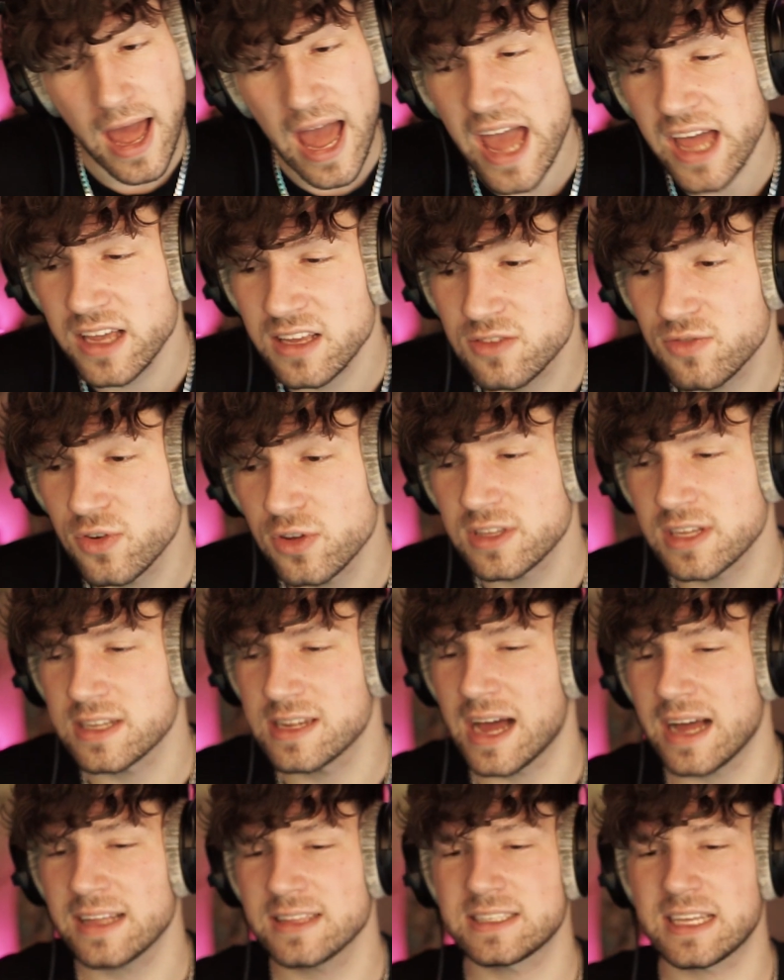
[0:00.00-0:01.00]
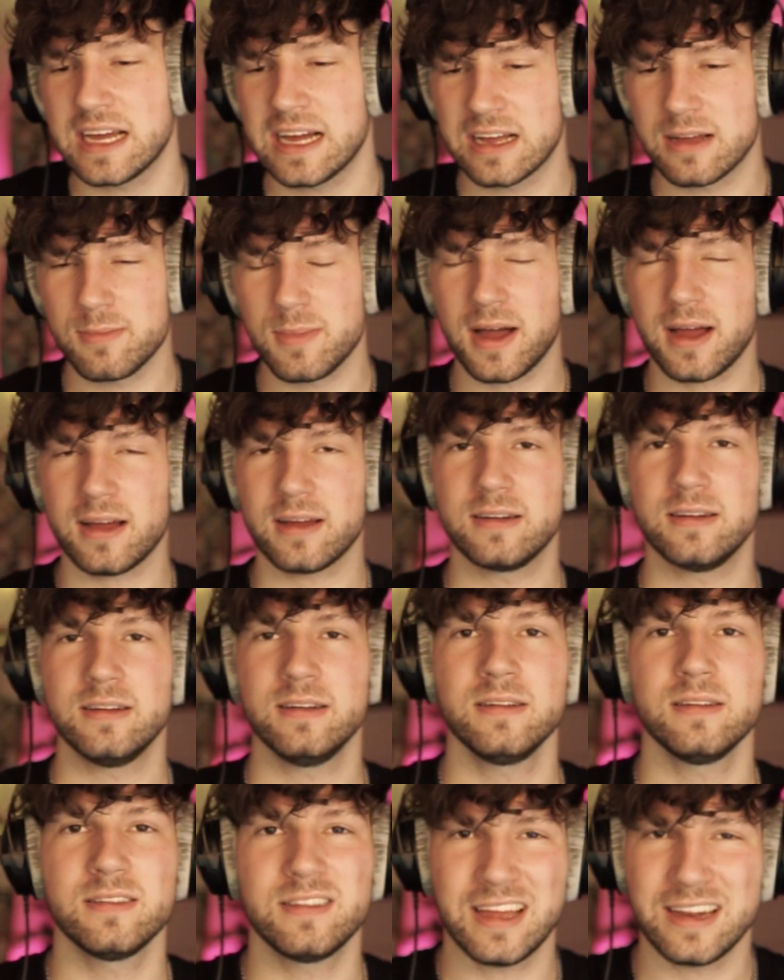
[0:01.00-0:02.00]
ey, ich würde dir eine Ansage machen,
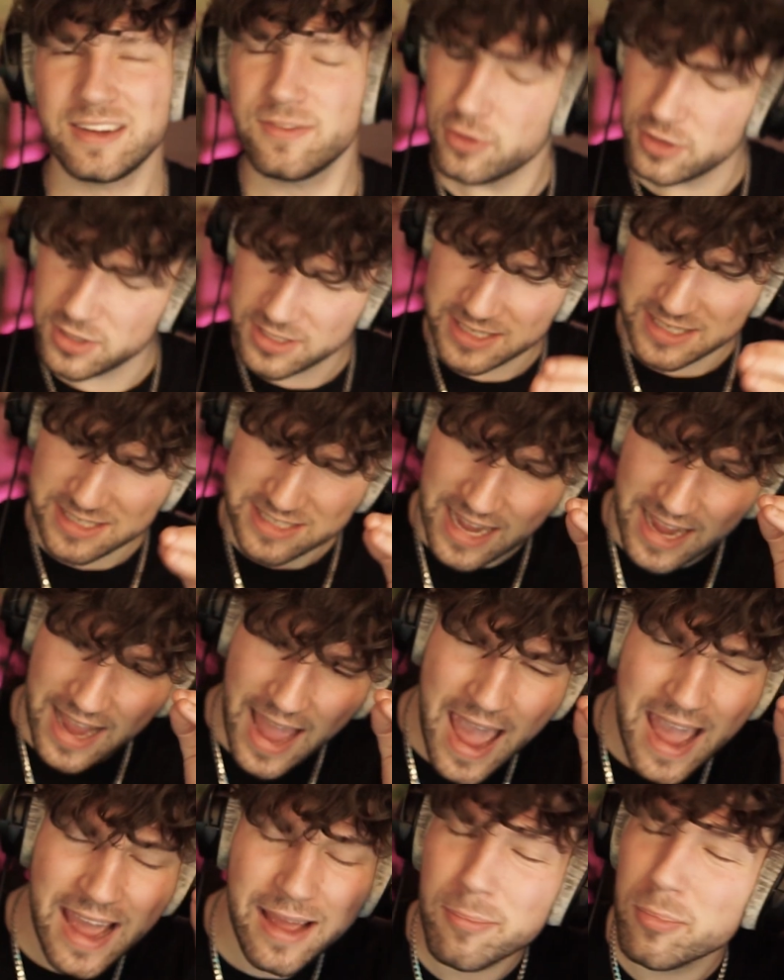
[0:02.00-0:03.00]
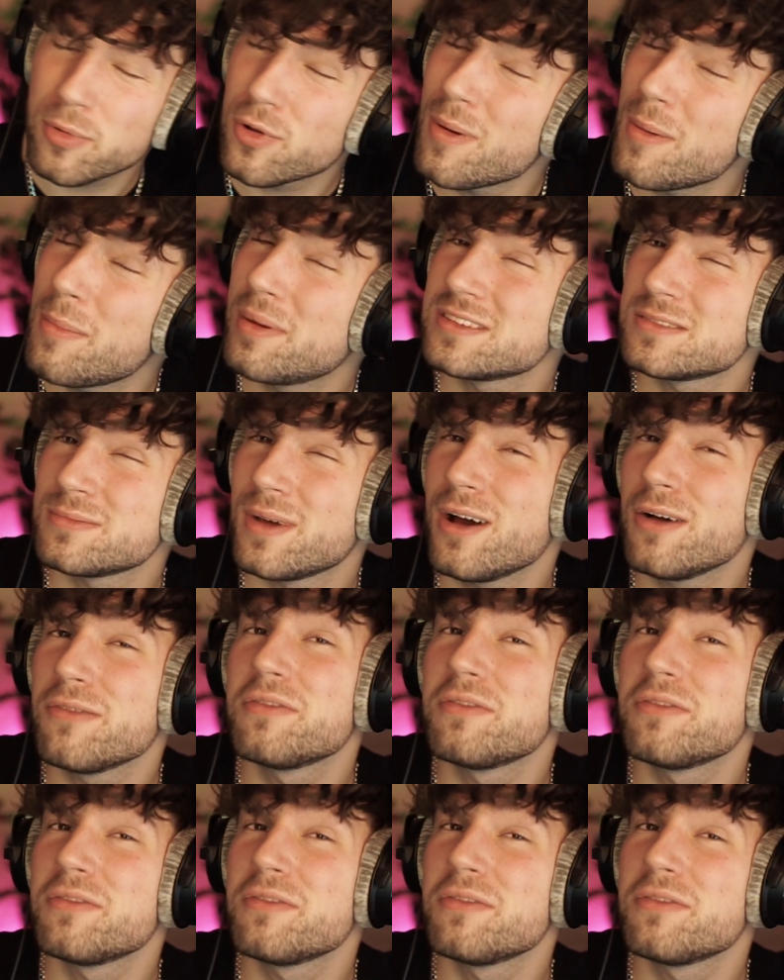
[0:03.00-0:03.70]
ne? Dann würde ich dir sagen, ey, guck mal, pass mal